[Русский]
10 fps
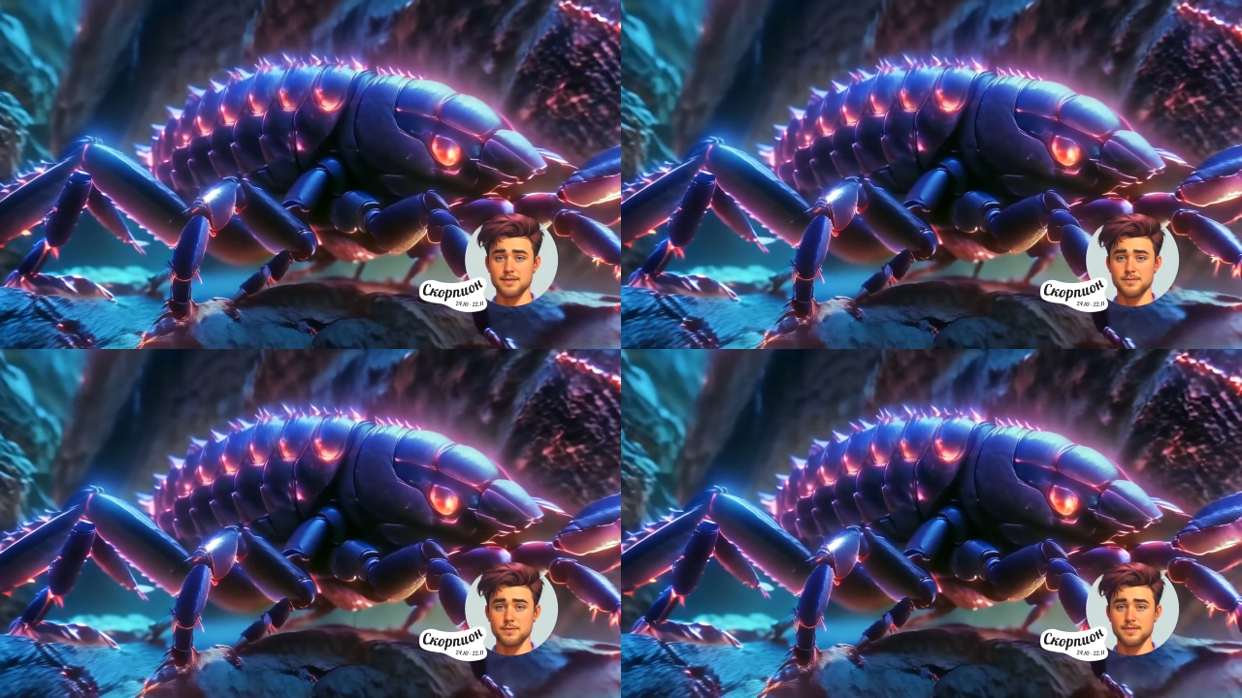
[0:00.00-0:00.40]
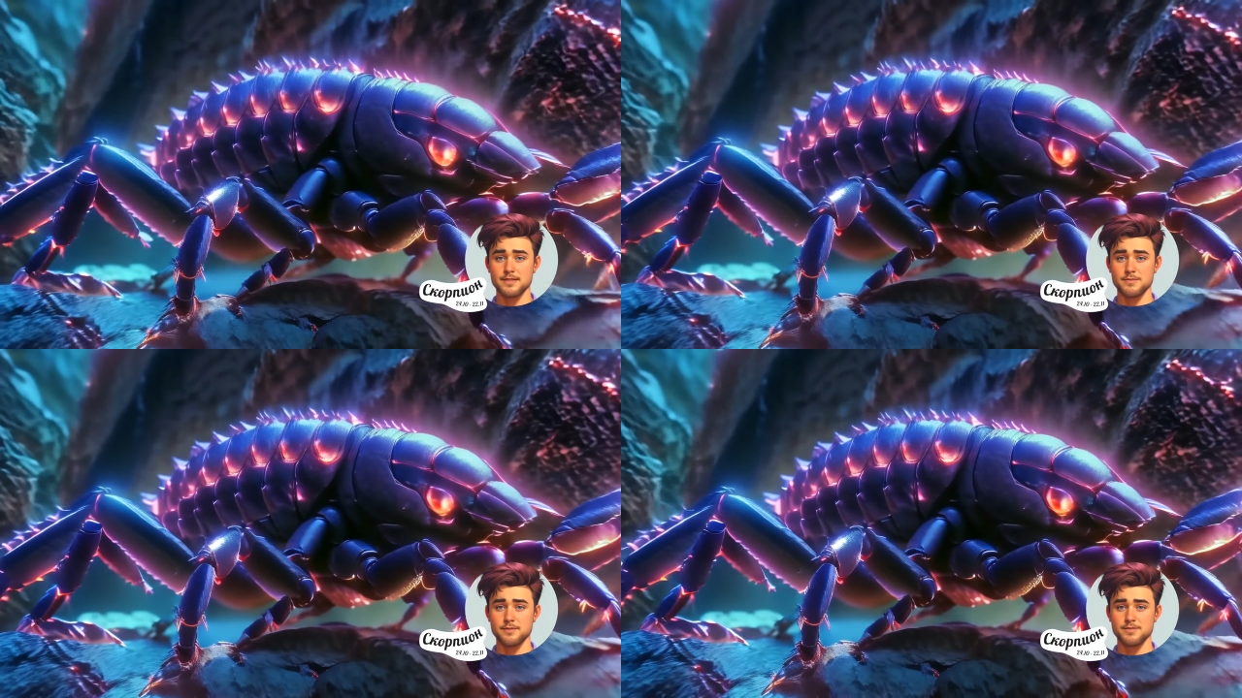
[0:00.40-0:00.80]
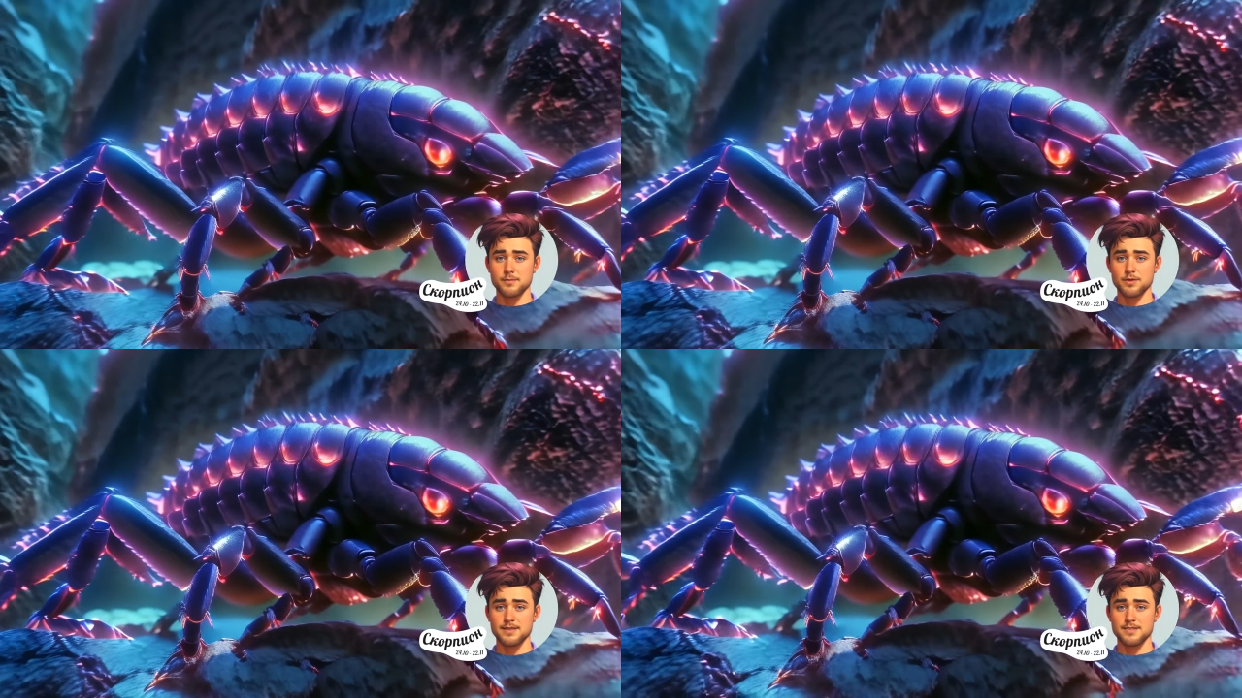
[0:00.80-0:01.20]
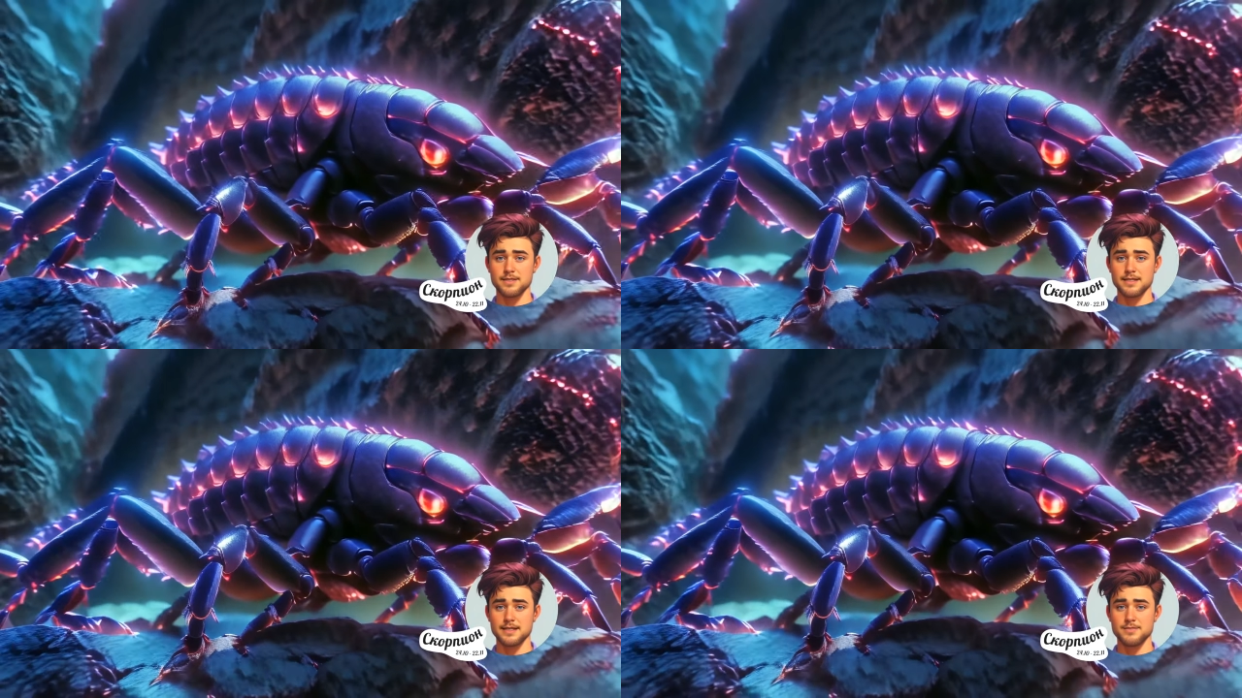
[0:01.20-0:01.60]
Рассмотрите возможность
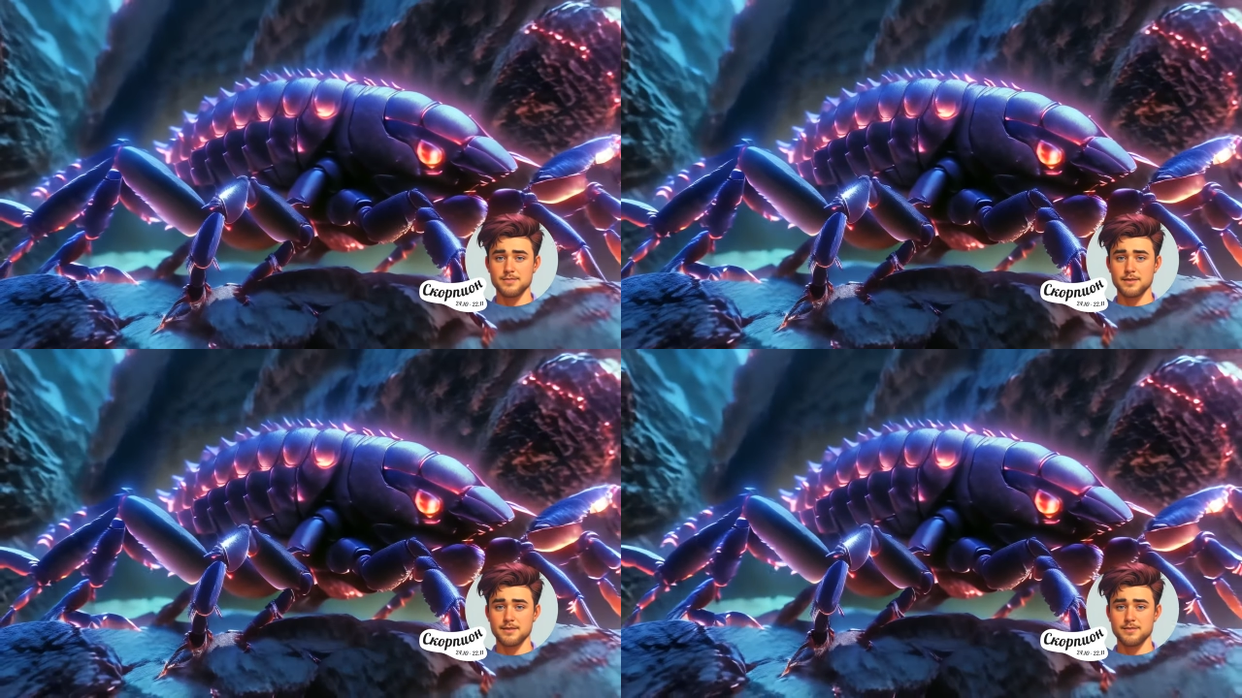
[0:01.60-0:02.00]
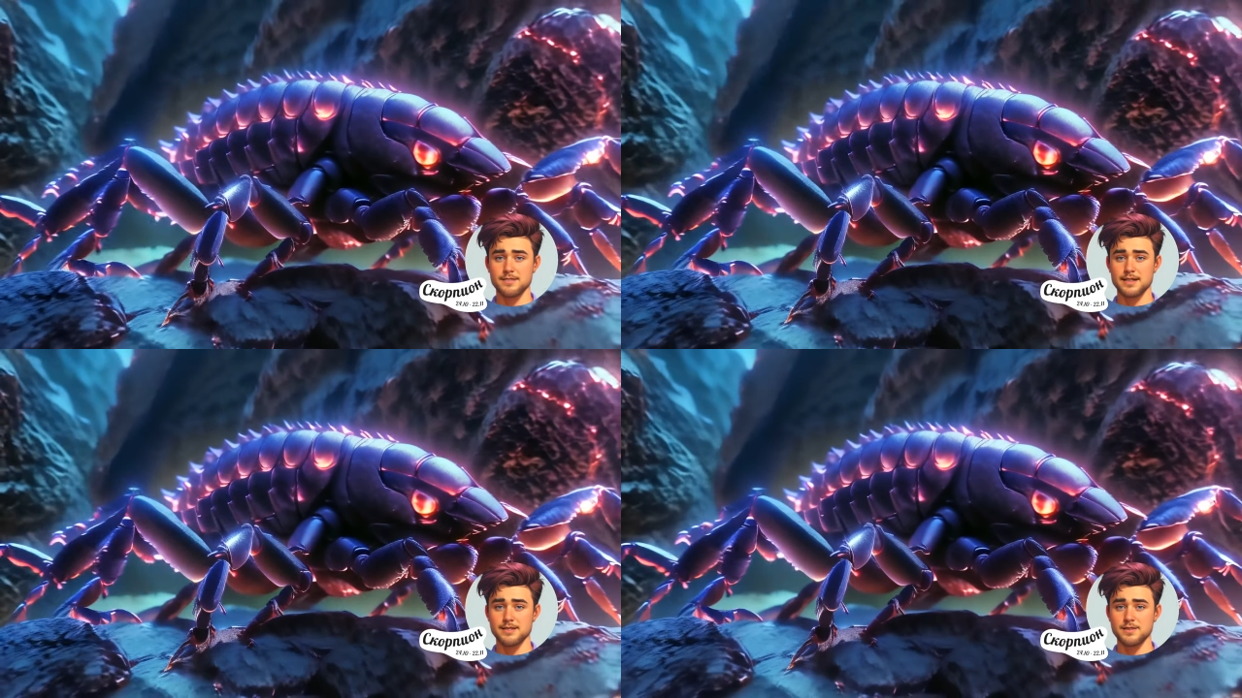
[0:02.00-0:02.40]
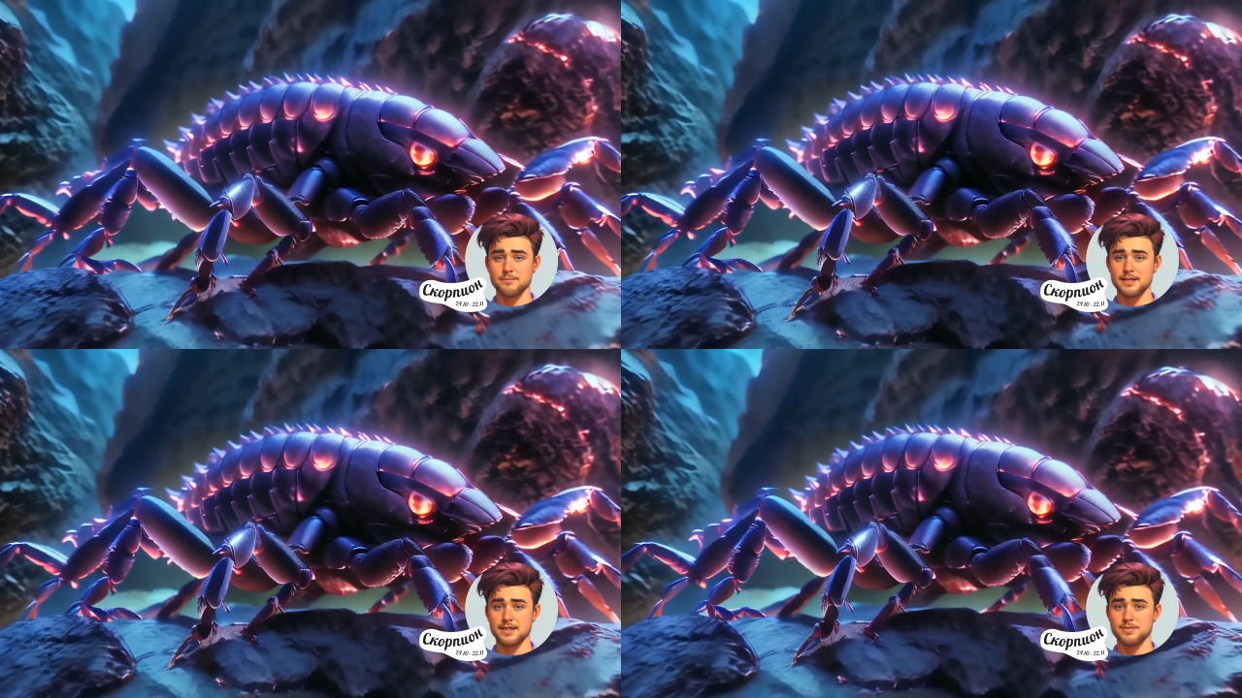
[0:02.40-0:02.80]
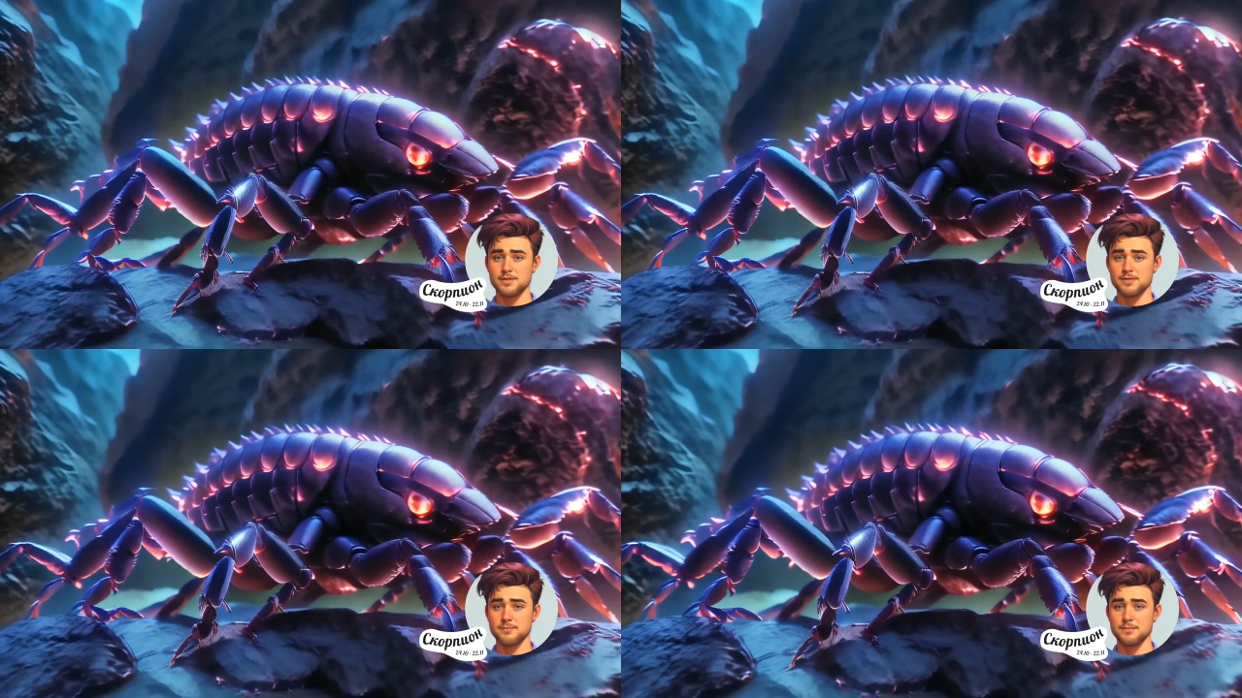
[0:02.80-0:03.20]
делиться своими знаниями
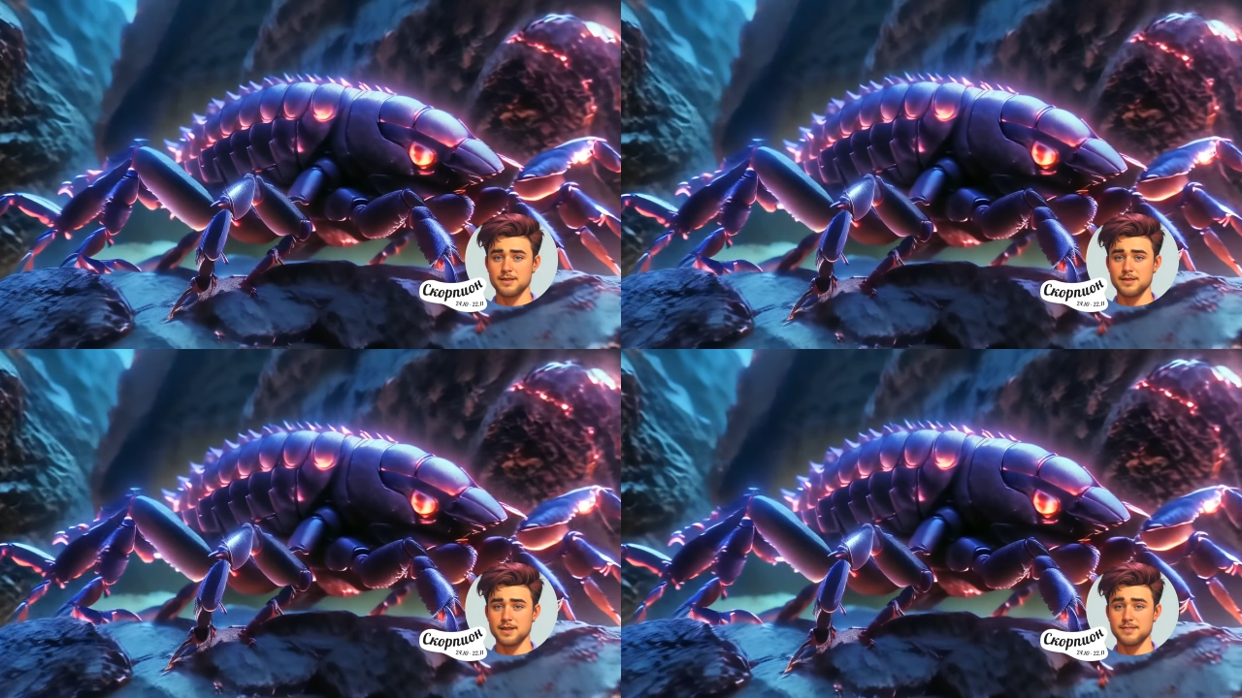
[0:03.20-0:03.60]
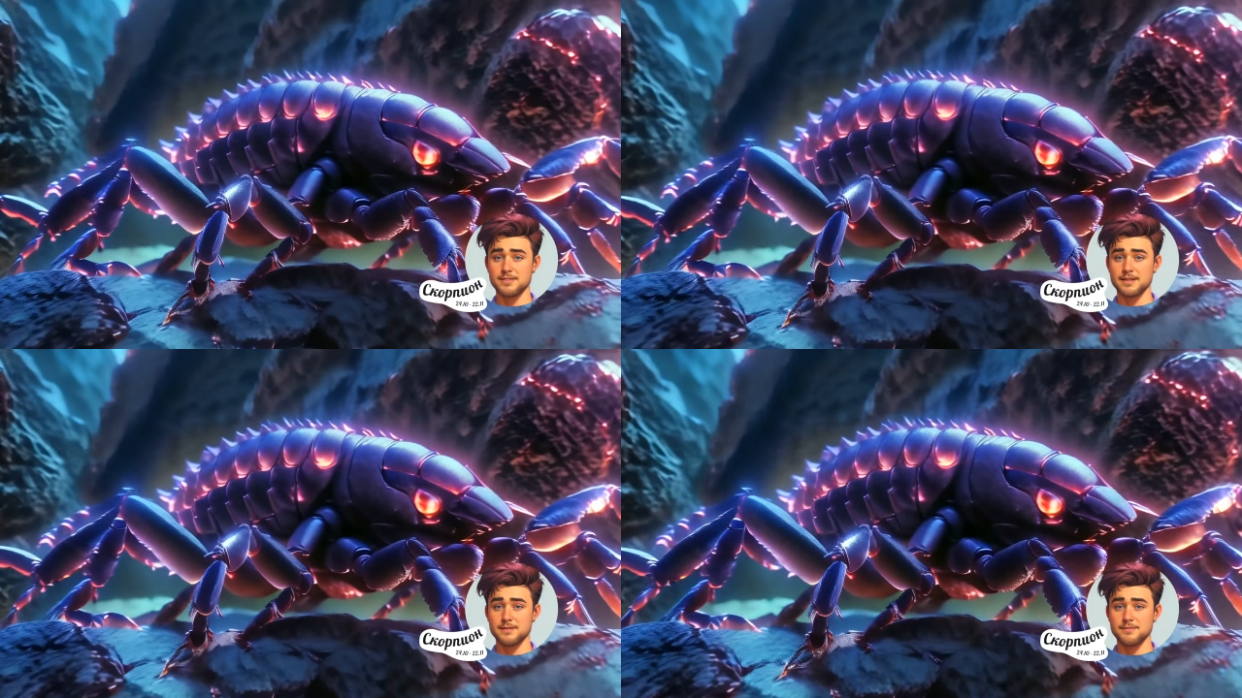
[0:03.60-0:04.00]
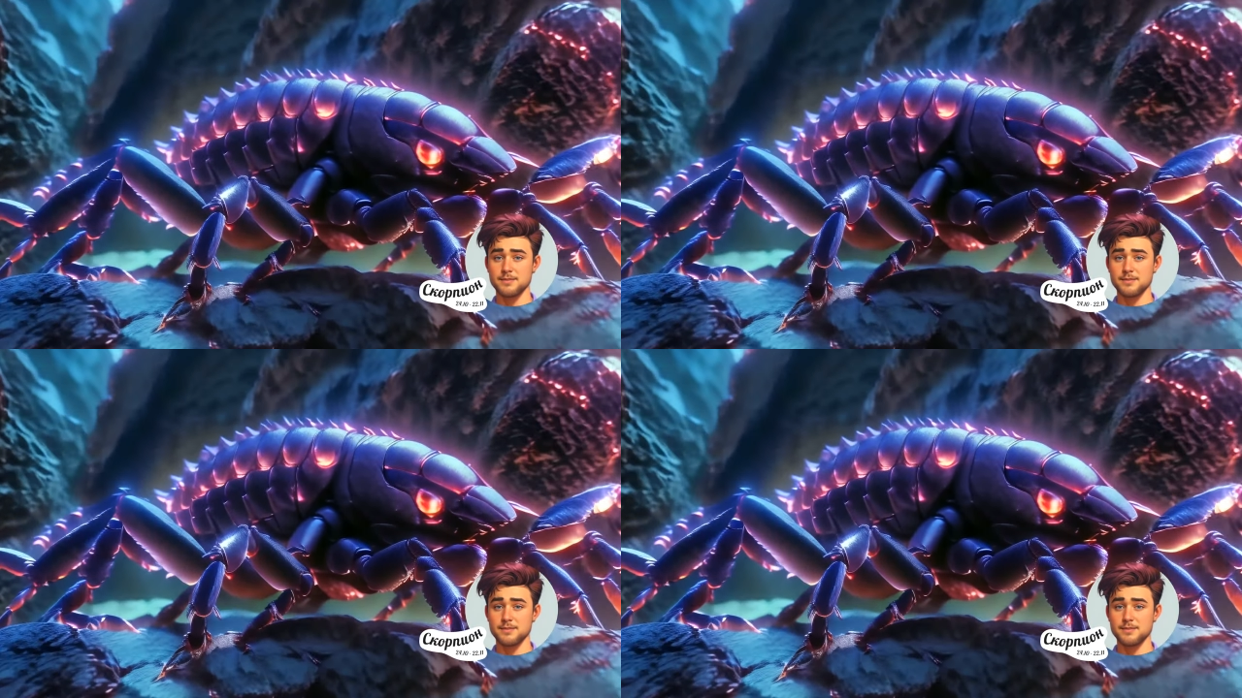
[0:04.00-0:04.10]
через публикации,